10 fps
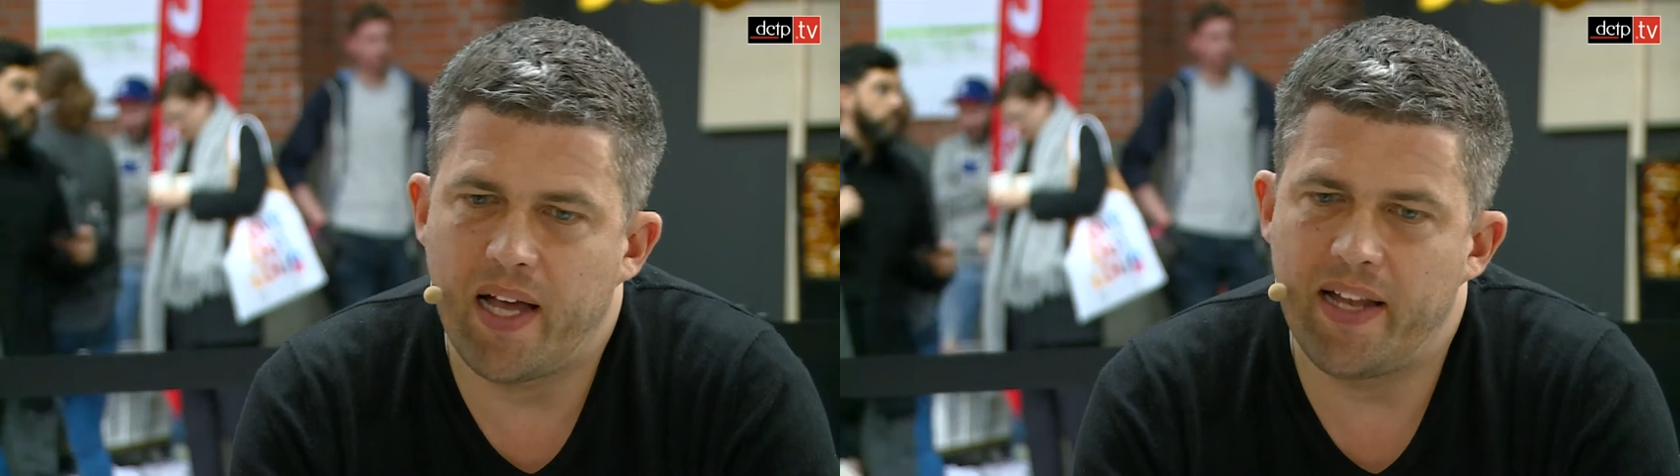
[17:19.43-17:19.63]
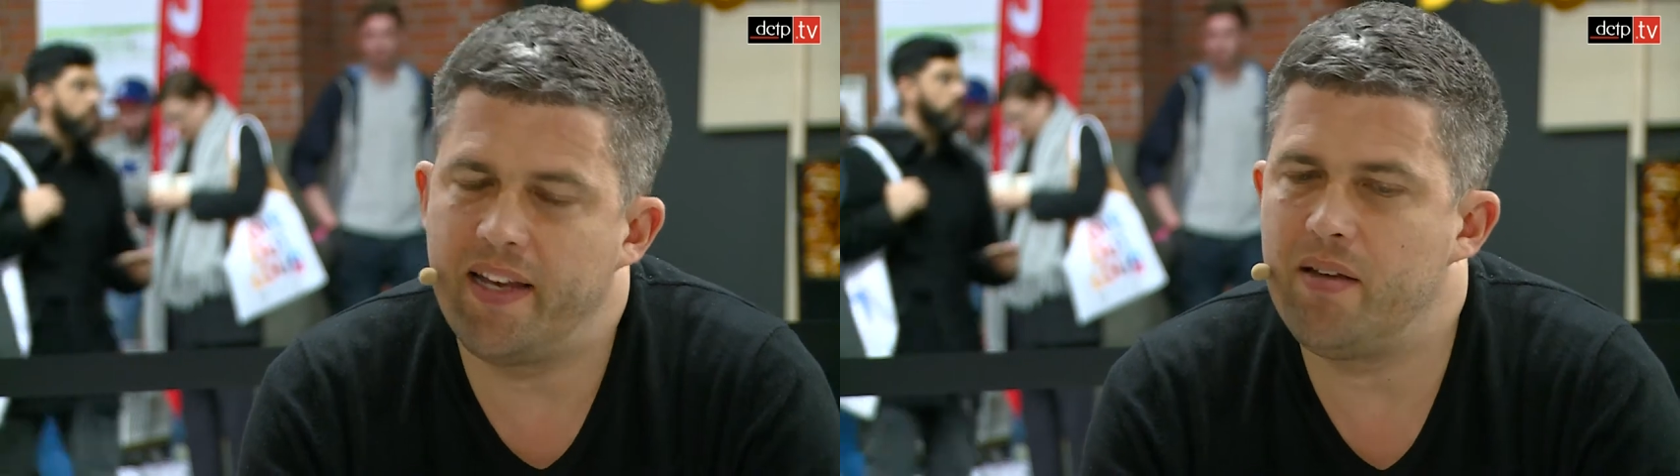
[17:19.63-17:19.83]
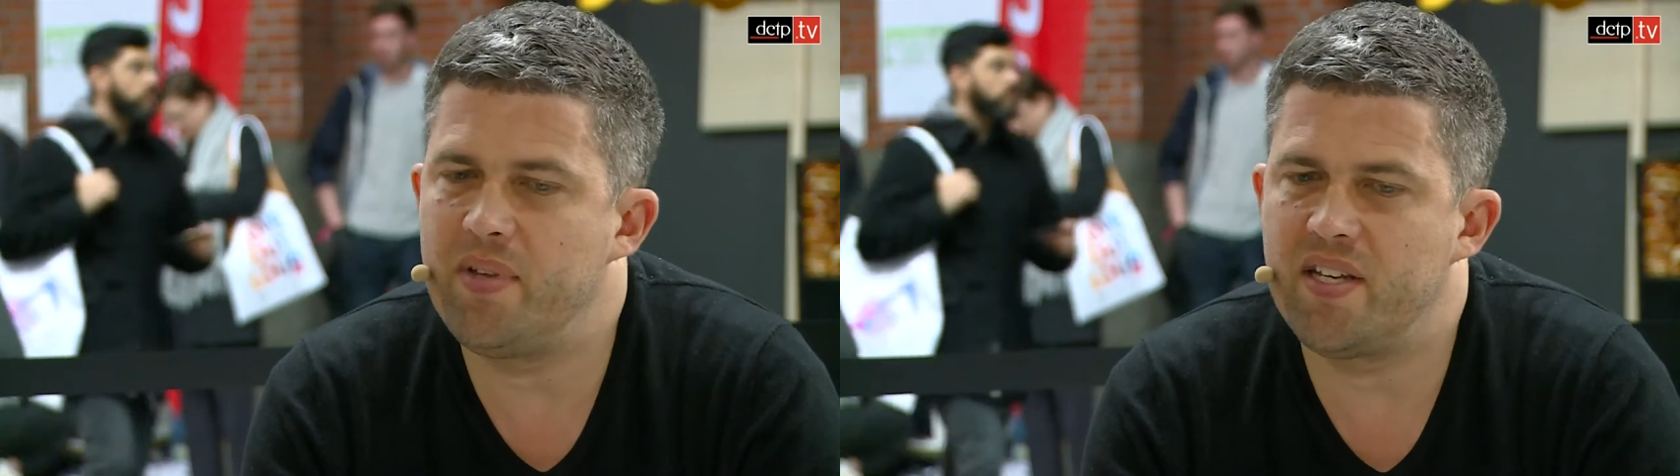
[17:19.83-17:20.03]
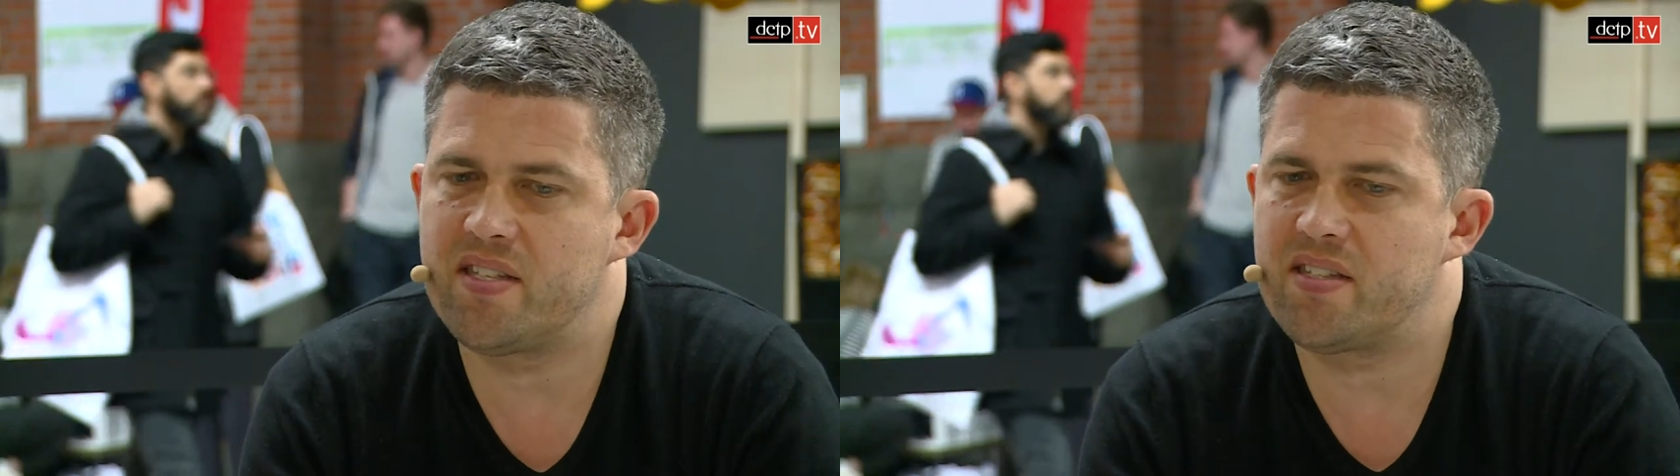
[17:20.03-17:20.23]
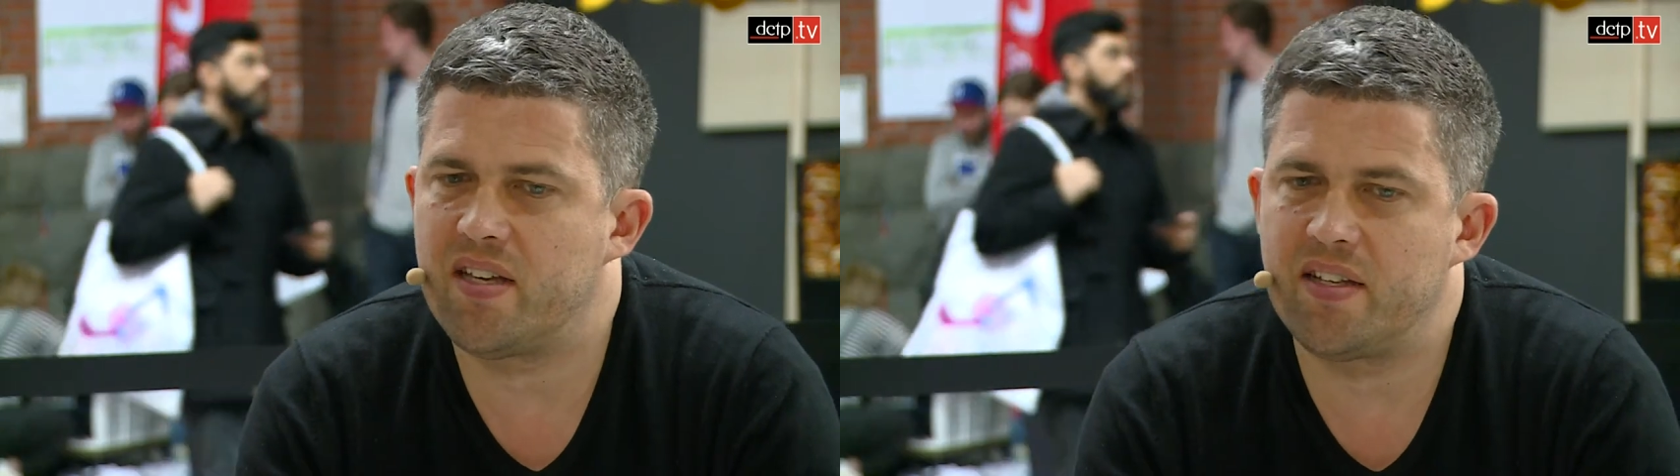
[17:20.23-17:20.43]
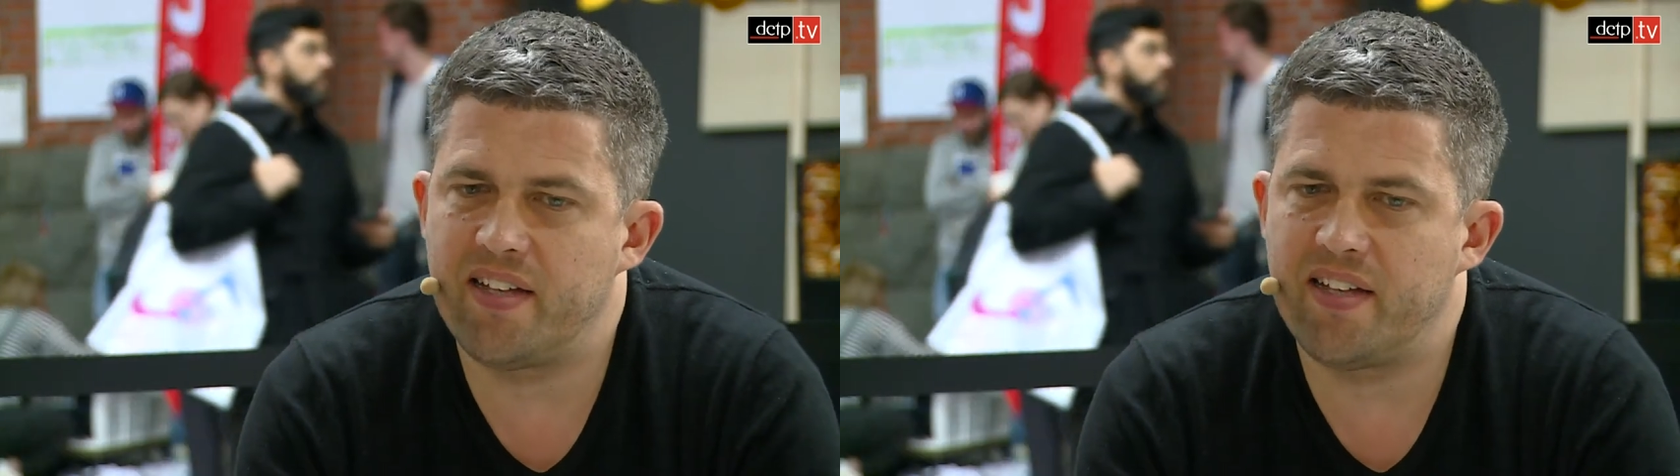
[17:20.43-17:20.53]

einen Innenminister,